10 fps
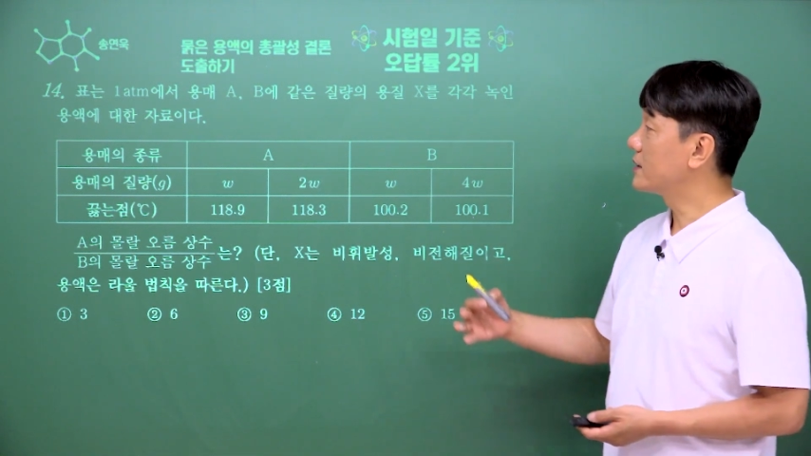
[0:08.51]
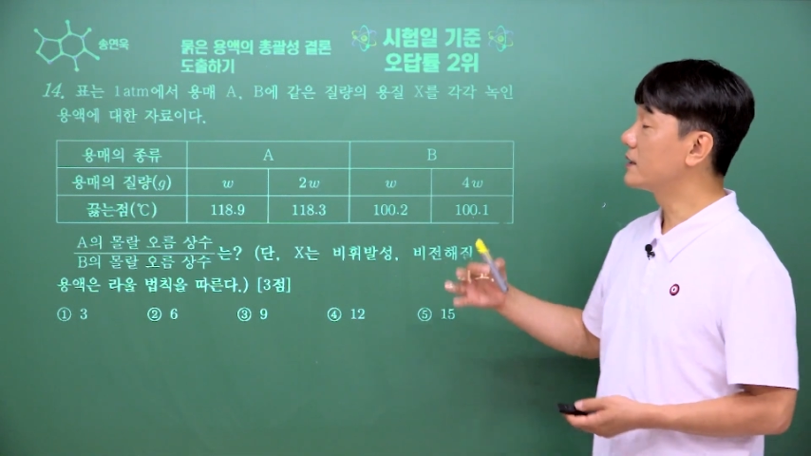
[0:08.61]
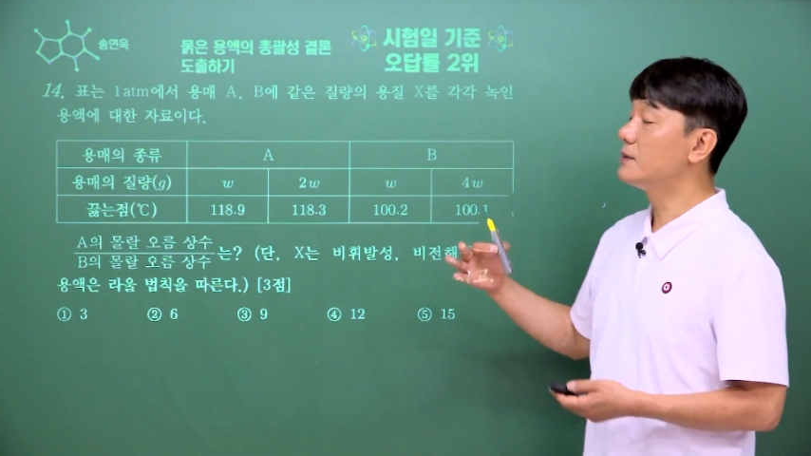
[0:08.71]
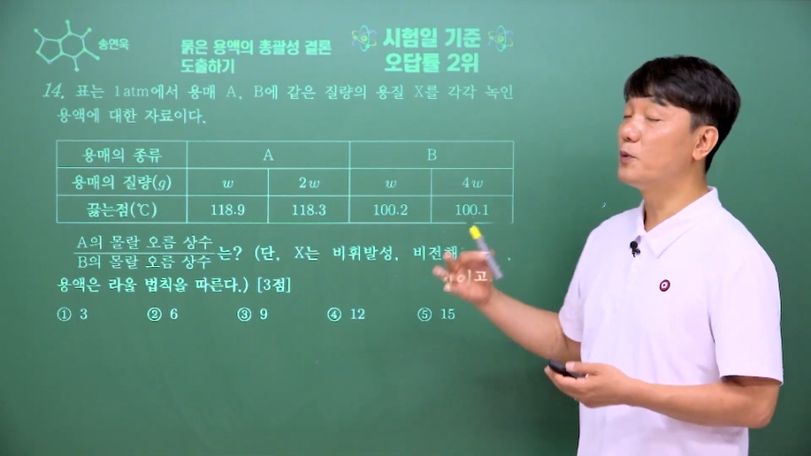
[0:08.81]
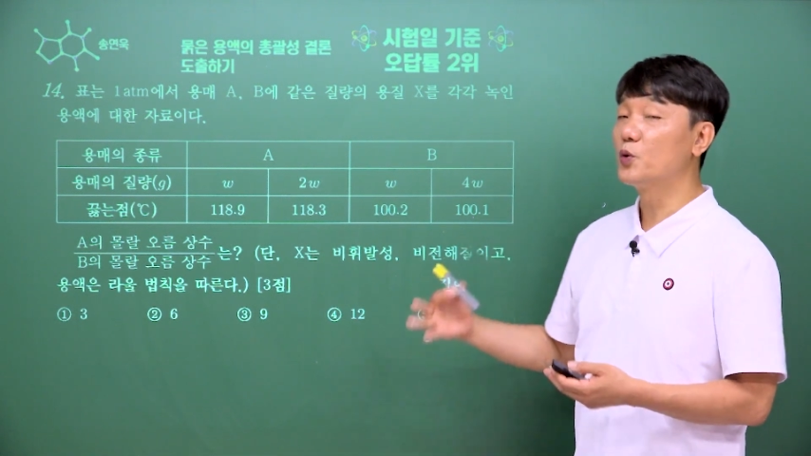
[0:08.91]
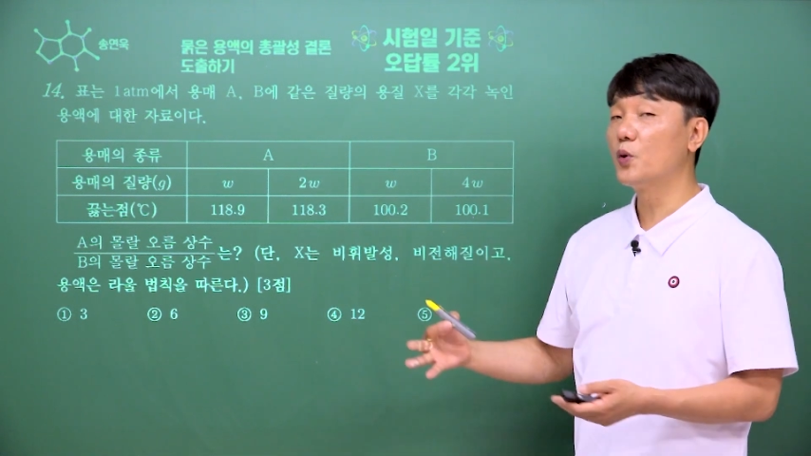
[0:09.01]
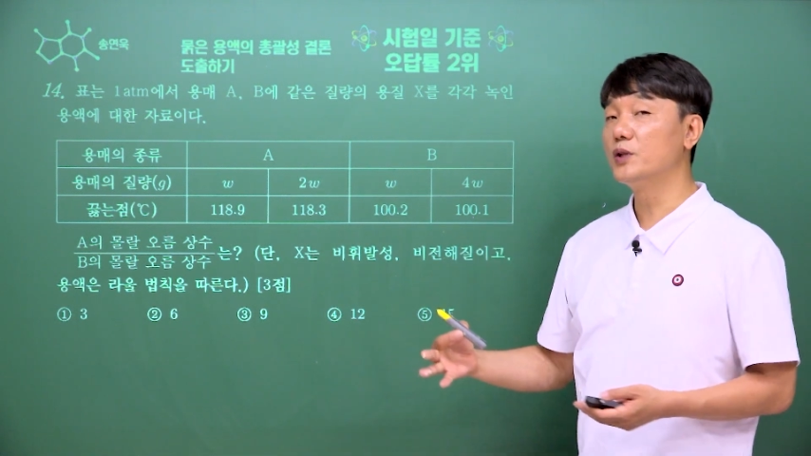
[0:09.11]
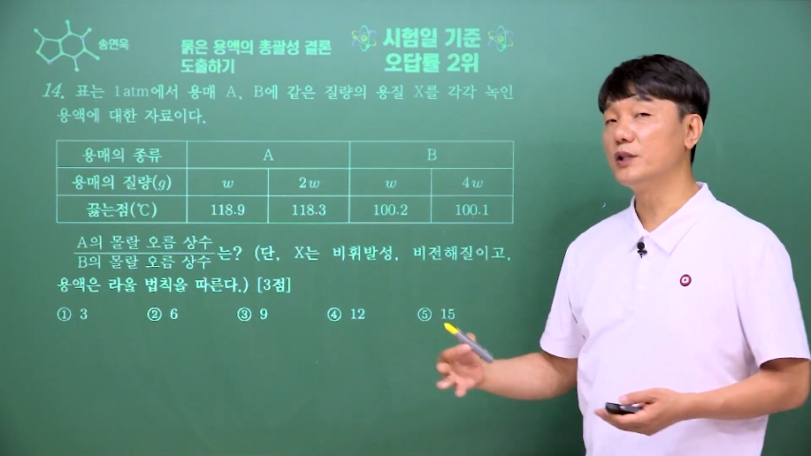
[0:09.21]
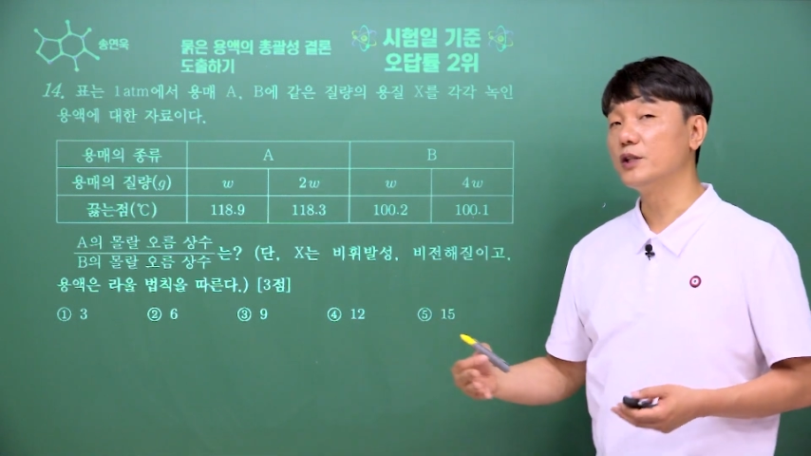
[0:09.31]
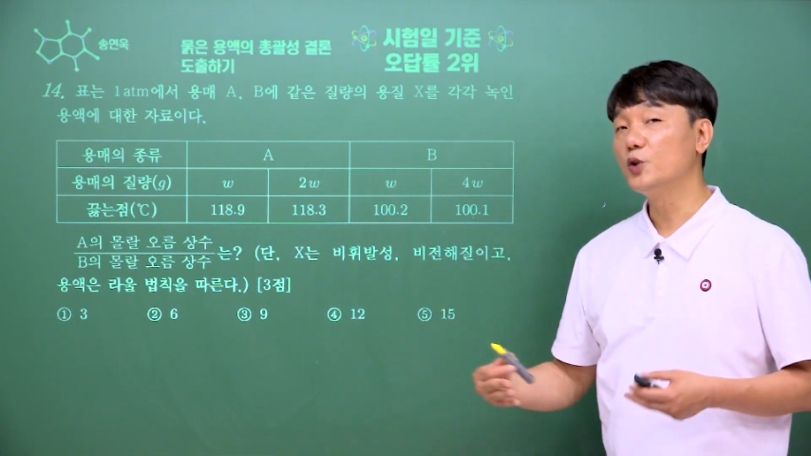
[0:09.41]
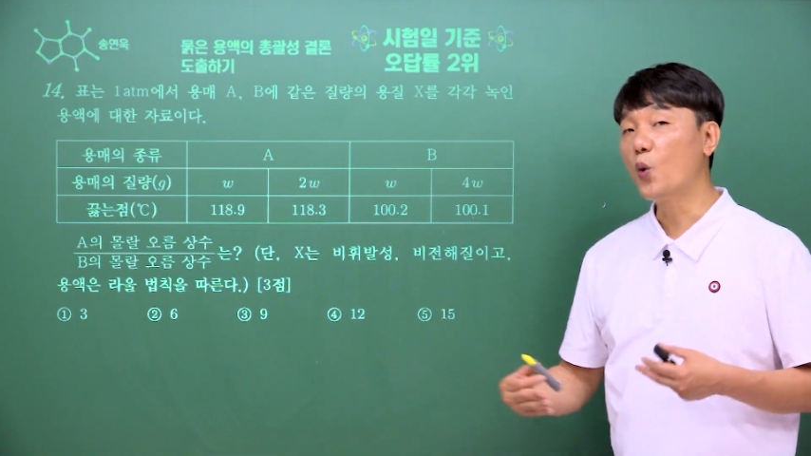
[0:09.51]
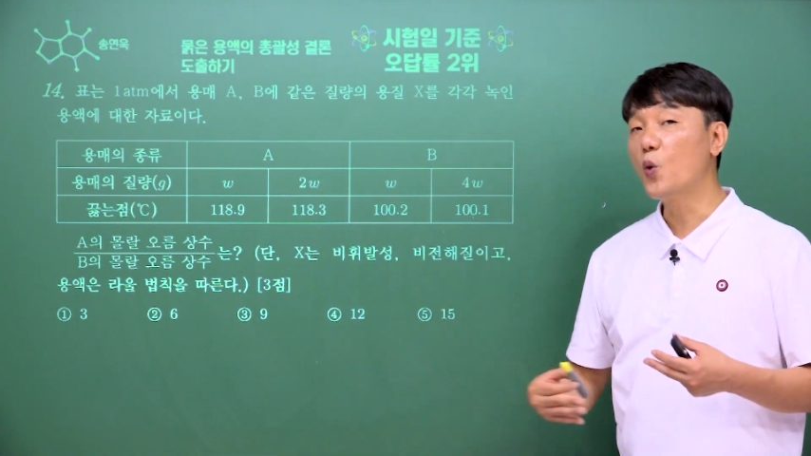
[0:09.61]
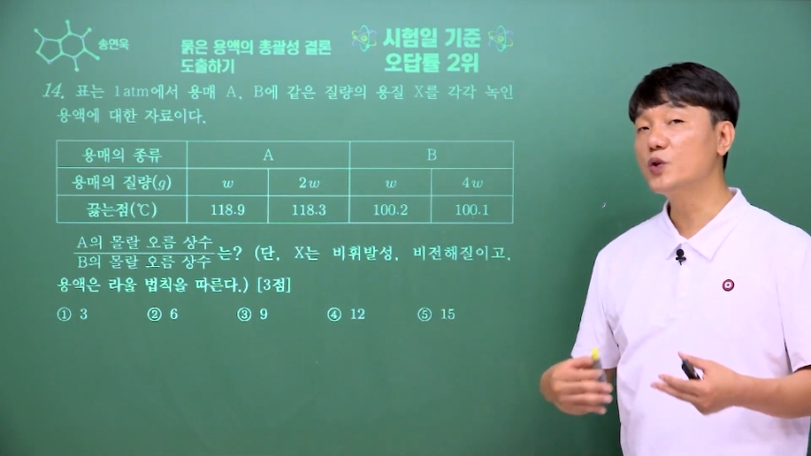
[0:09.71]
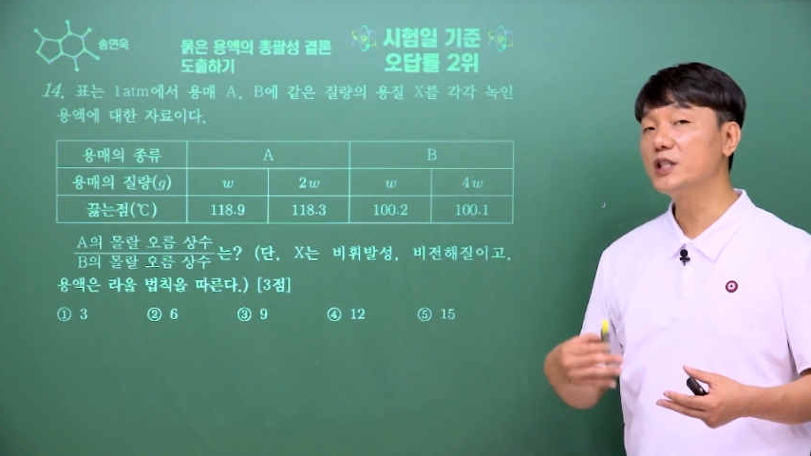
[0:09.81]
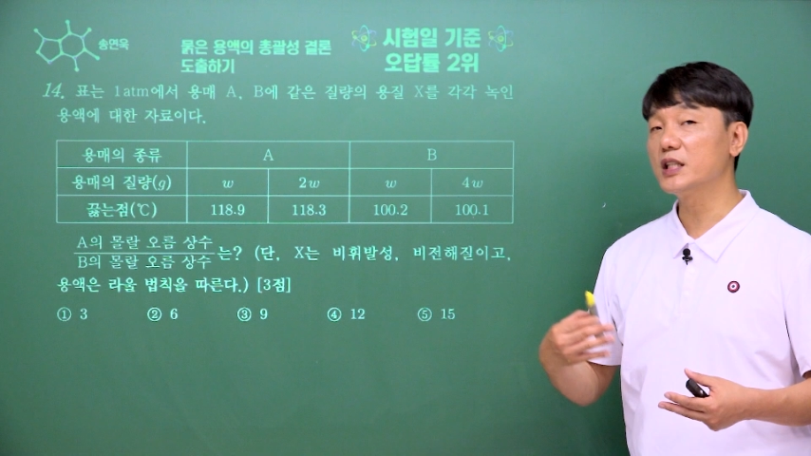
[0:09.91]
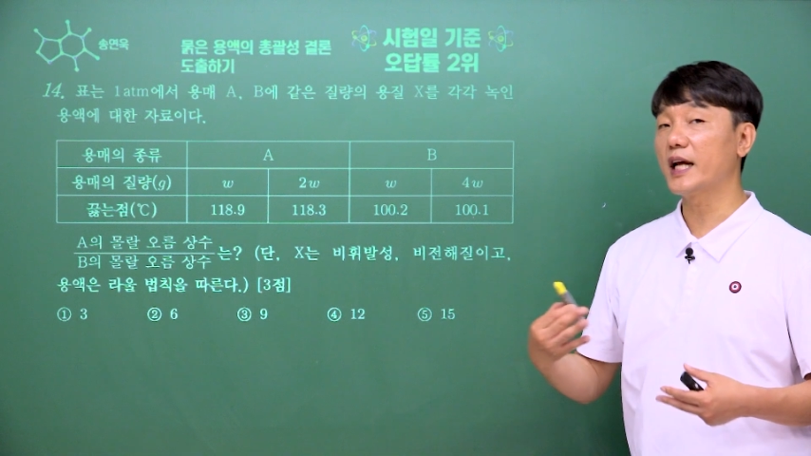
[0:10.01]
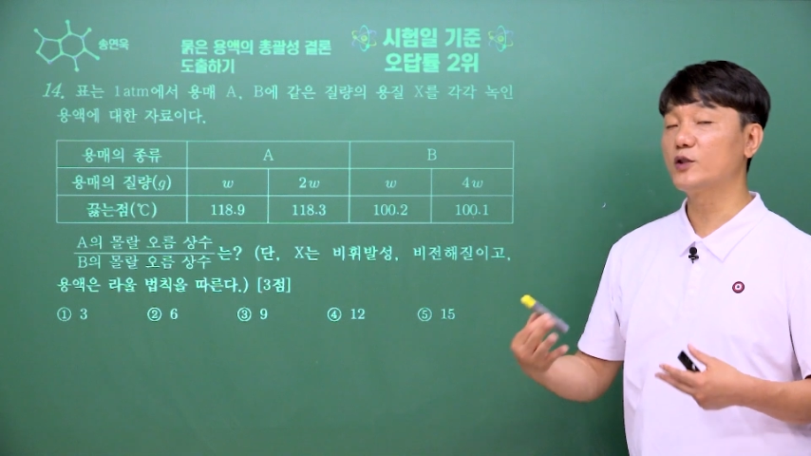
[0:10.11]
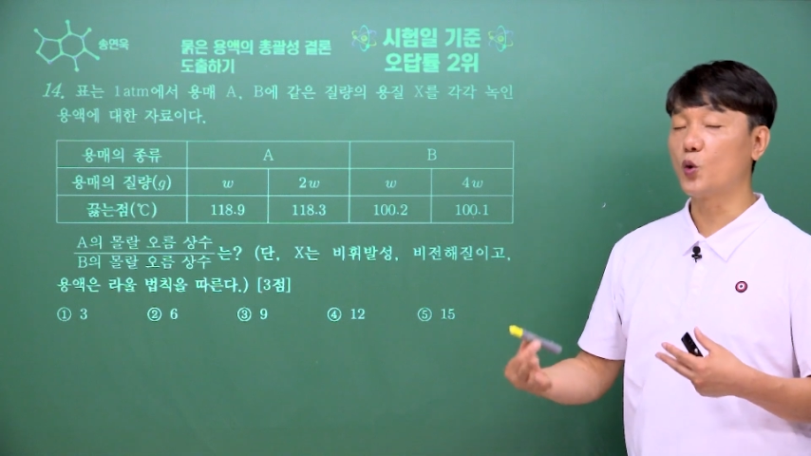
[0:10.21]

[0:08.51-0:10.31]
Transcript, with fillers: 지금 보통은 용질의